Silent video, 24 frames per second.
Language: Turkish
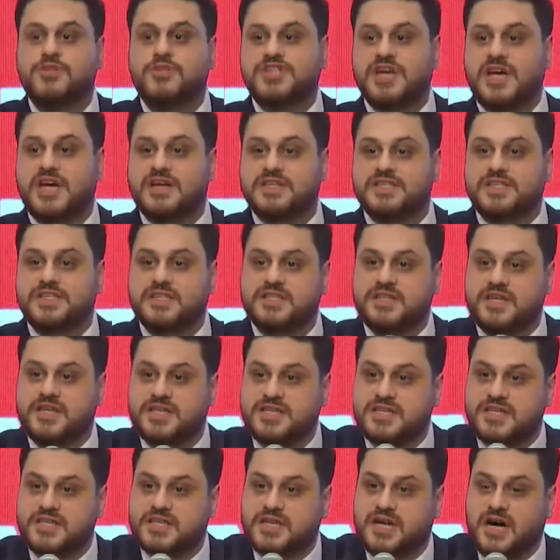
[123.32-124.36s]

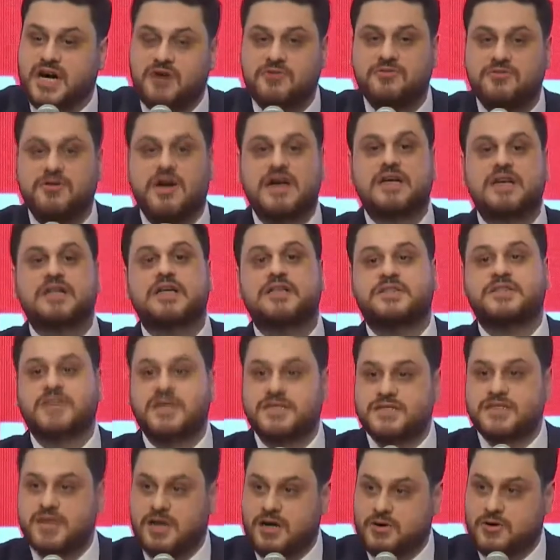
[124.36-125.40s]
içerisindeki kavgayla
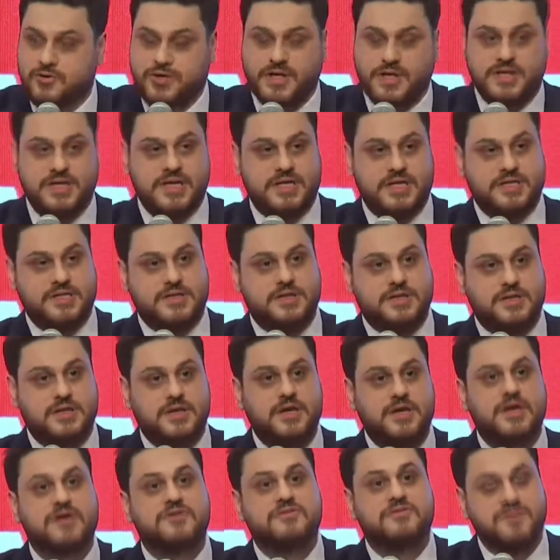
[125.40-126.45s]
tezahür eder.
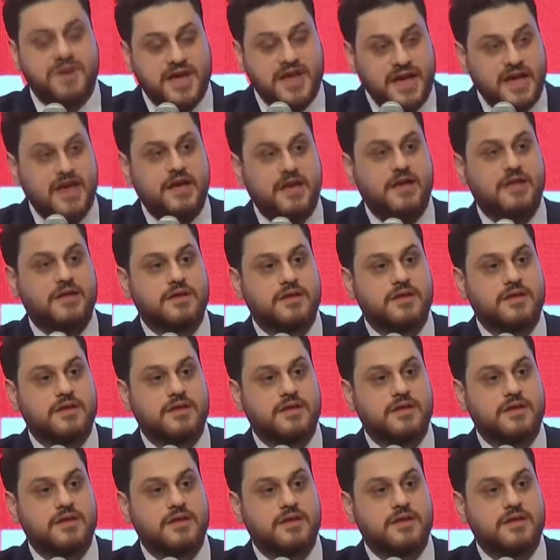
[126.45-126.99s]
Ve